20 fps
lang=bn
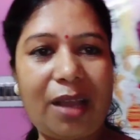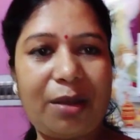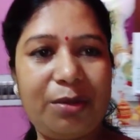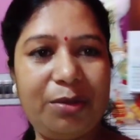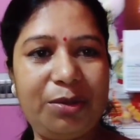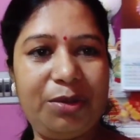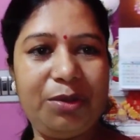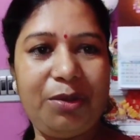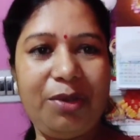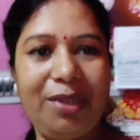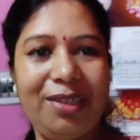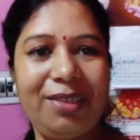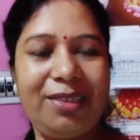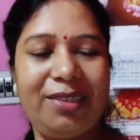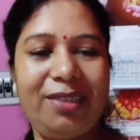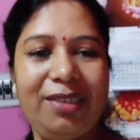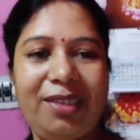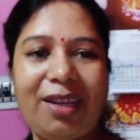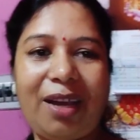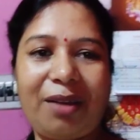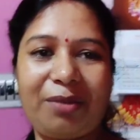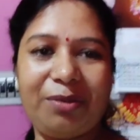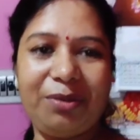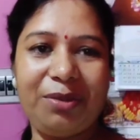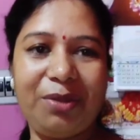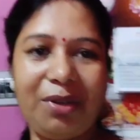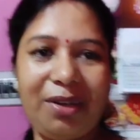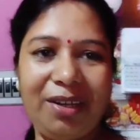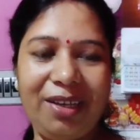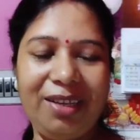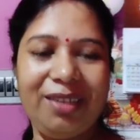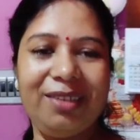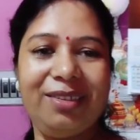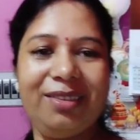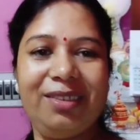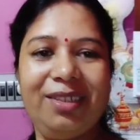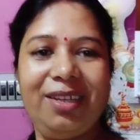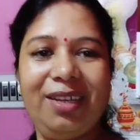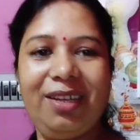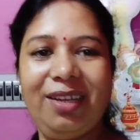দেখো চলে এসছি ঠাকুর ঘরে
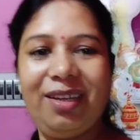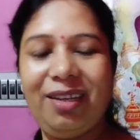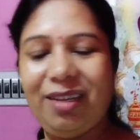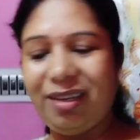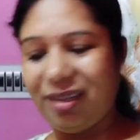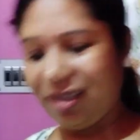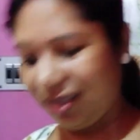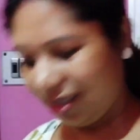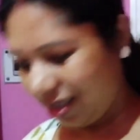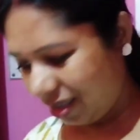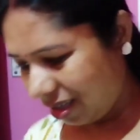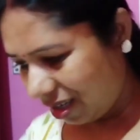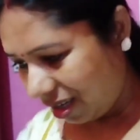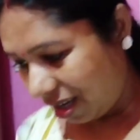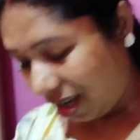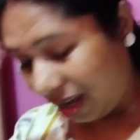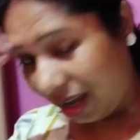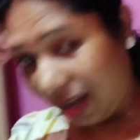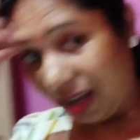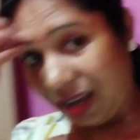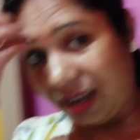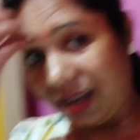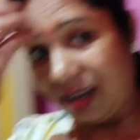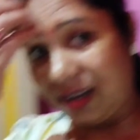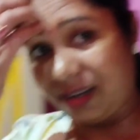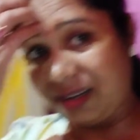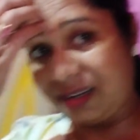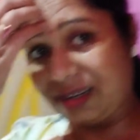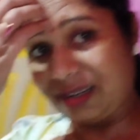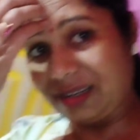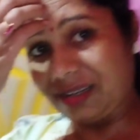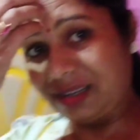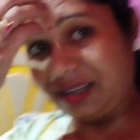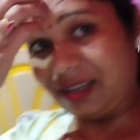আর